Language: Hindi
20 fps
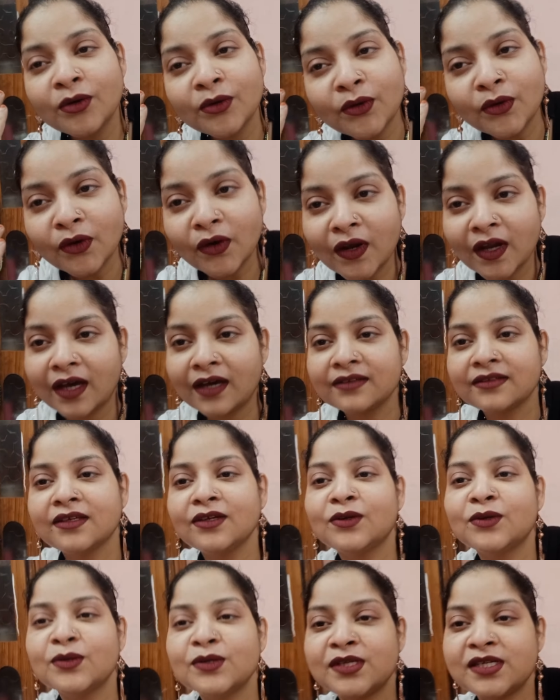उनको औलाद
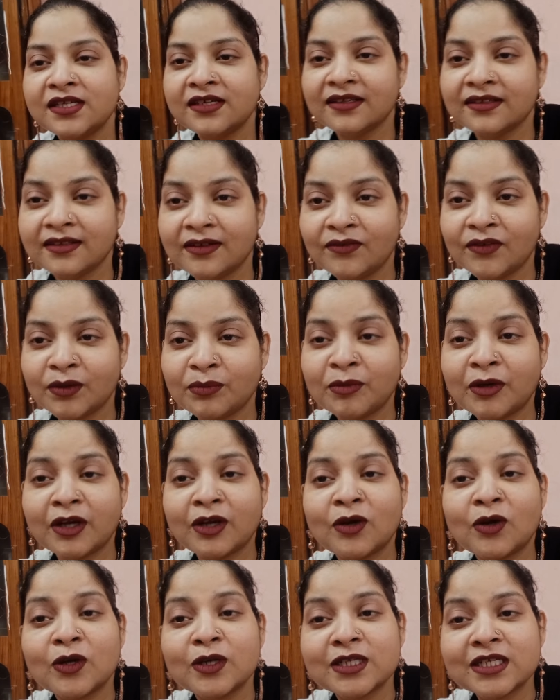की खुशी अता
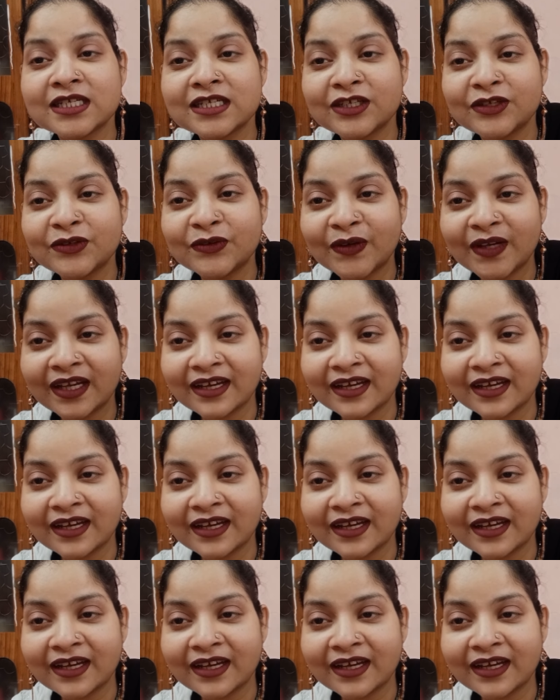फ़रमाना और जिनकी